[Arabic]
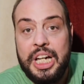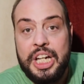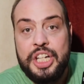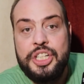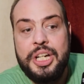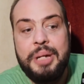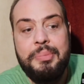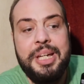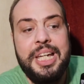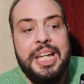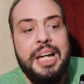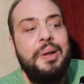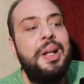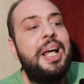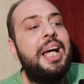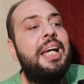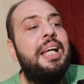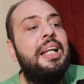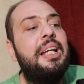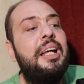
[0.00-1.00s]
شاميه
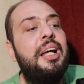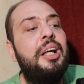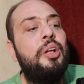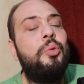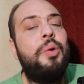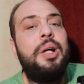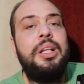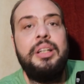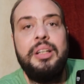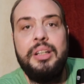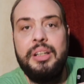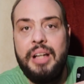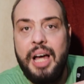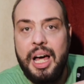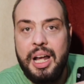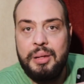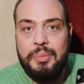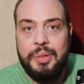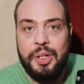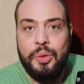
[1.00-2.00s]
ولكن الوطن
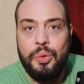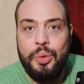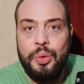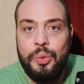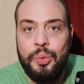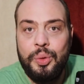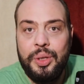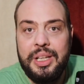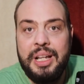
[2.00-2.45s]
العربي كله